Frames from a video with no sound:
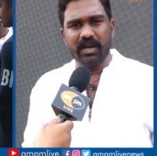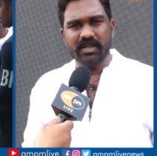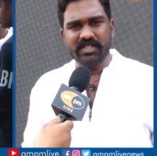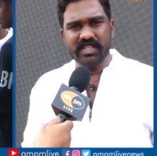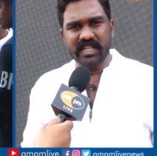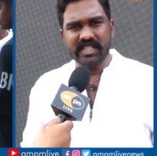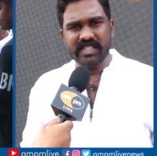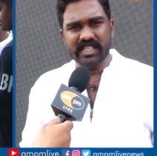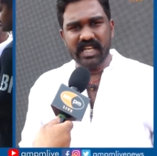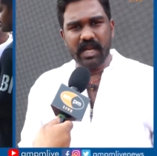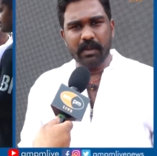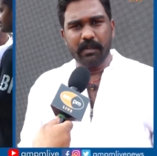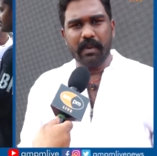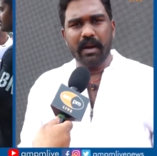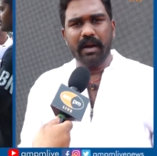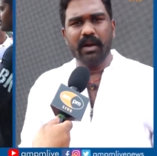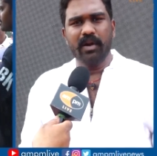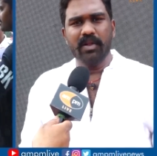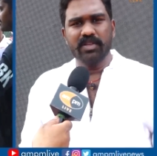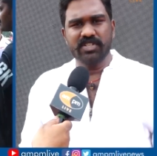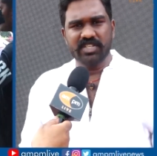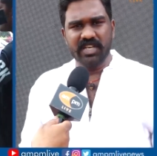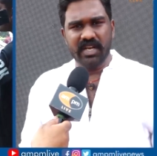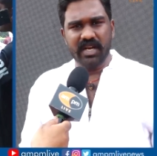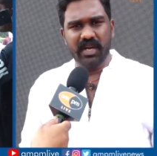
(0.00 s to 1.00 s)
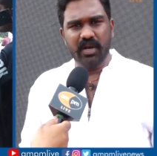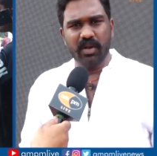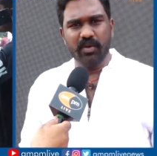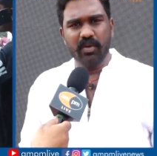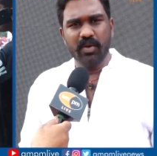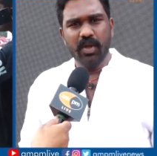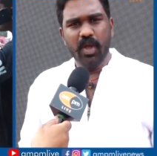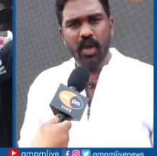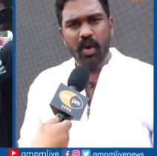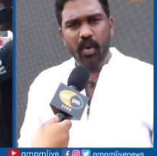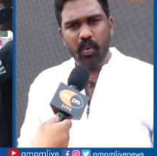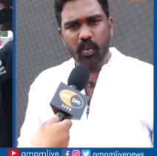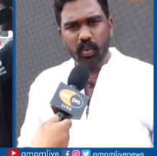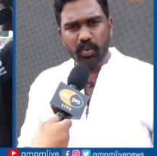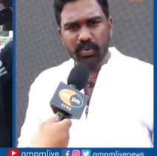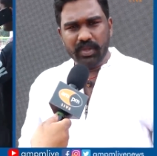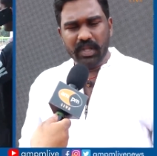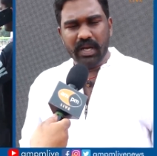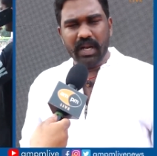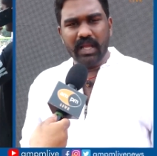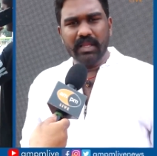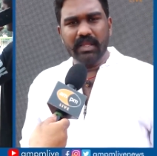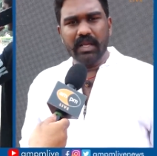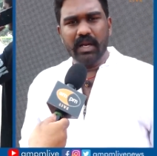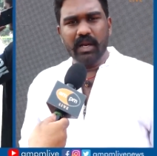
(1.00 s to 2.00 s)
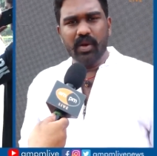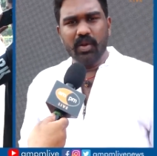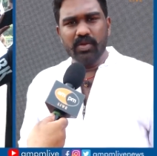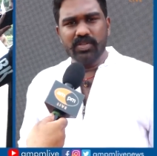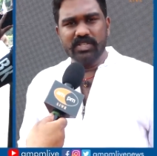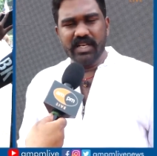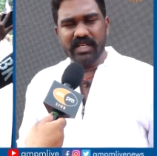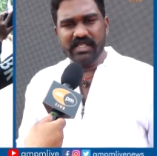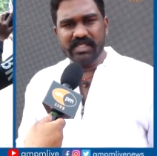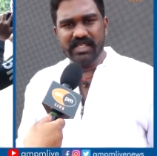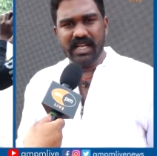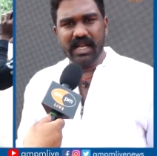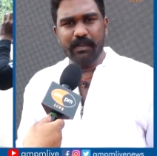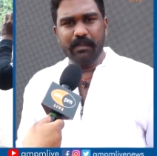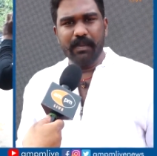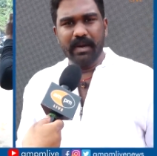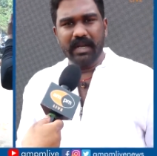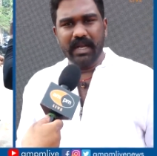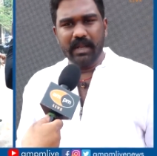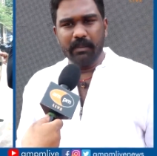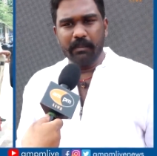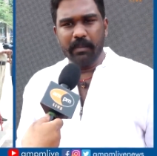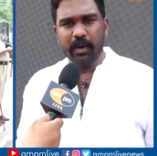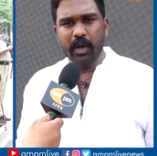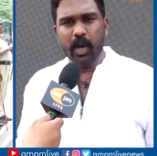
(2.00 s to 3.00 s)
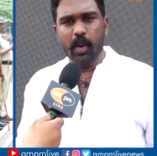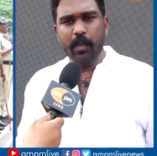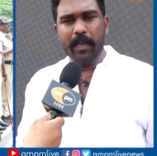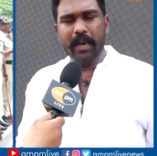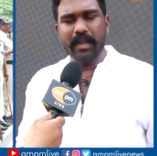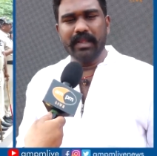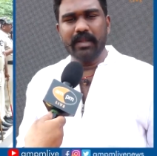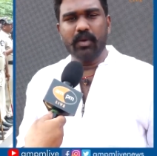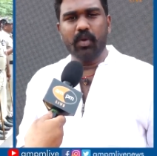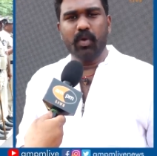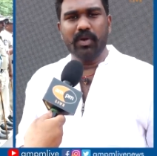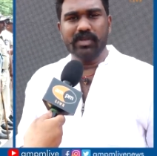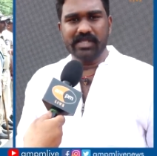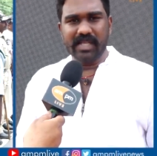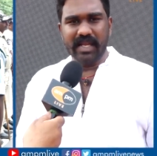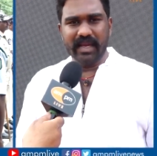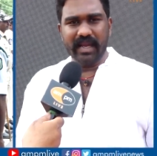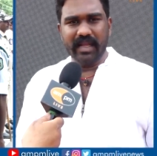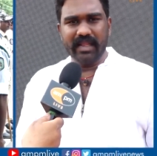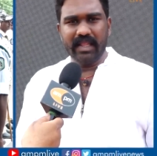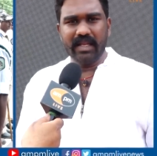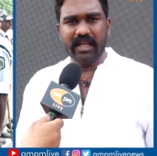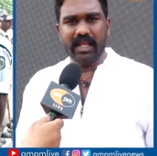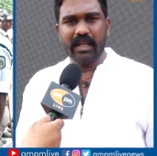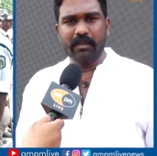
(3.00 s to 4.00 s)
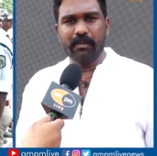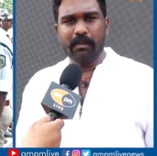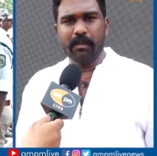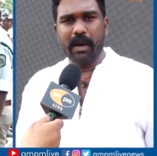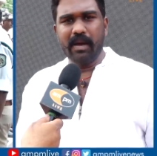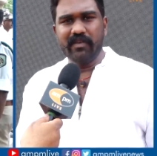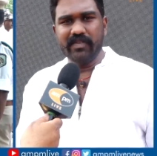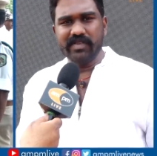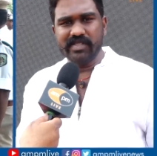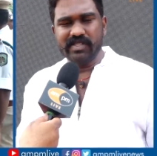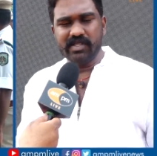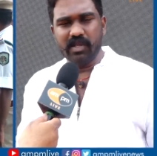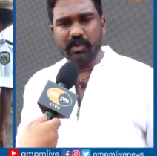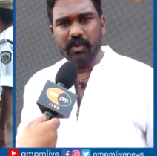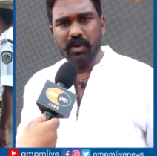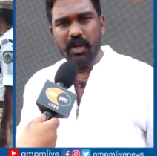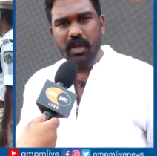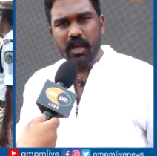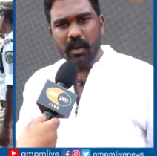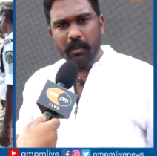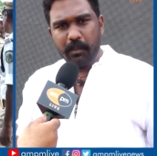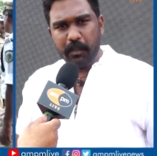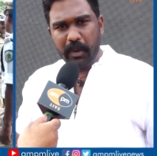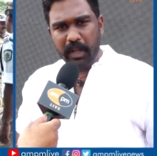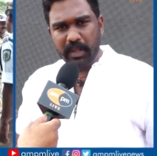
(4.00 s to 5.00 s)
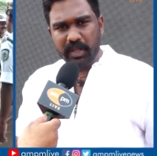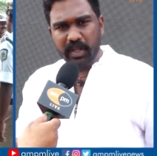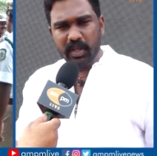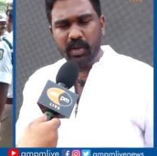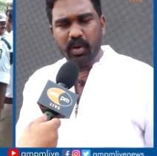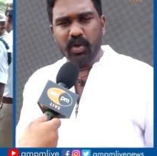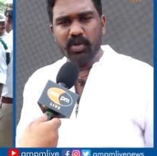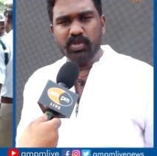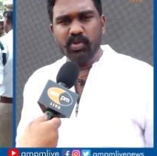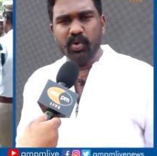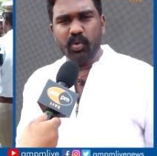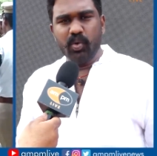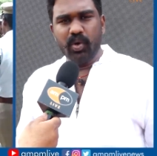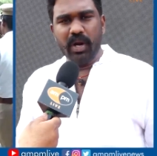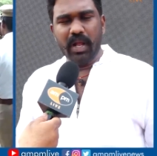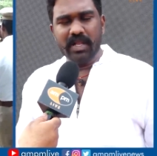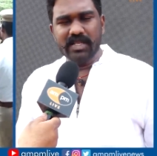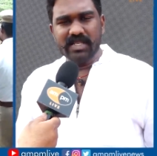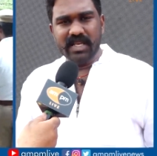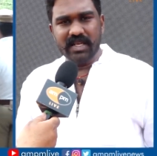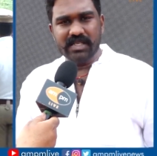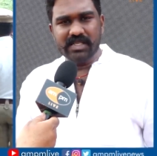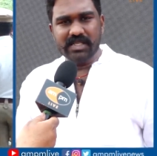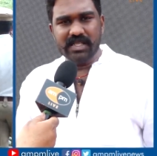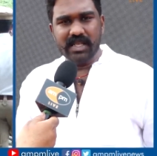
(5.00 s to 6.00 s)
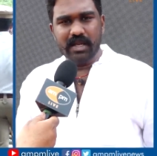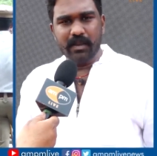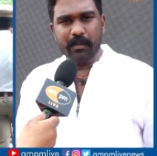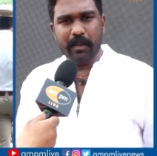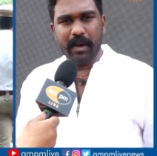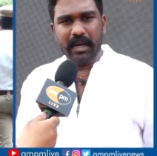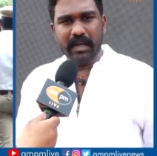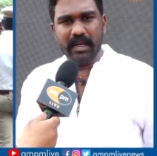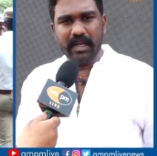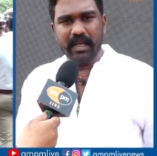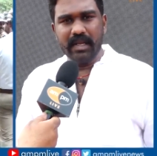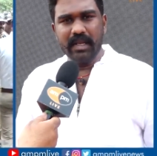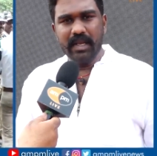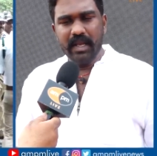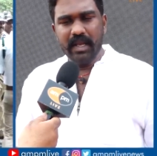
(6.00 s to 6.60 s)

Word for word: గారు జనసేన పార్టీలో చేరడం ఉత్తరాంధ్రలో జనసేన పార్టీ బలోపేతం ఒక సంకేతంగా మేము భావిస్తున్నాం ప్రతిరోజు కూడా జనసేన పార్టీ